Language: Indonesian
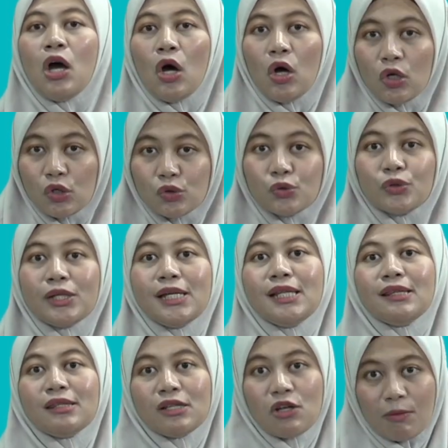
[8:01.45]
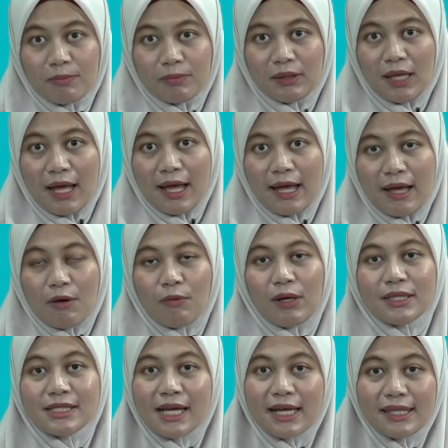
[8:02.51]
Olguri tegopta.
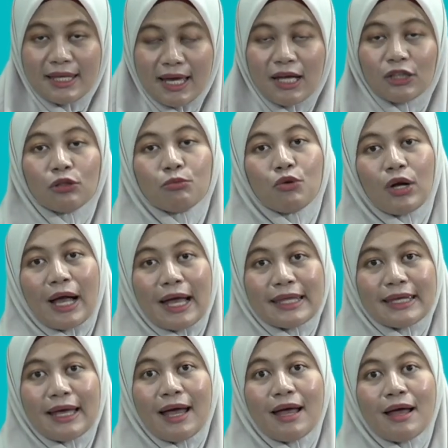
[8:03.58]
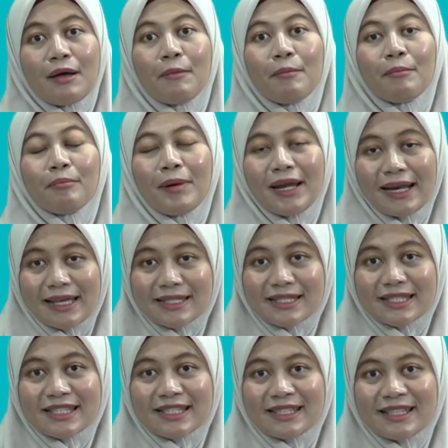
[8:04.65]
Wajahnya atau mukanya
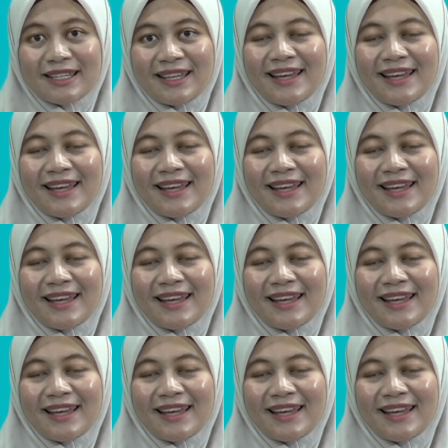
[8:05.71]
panas.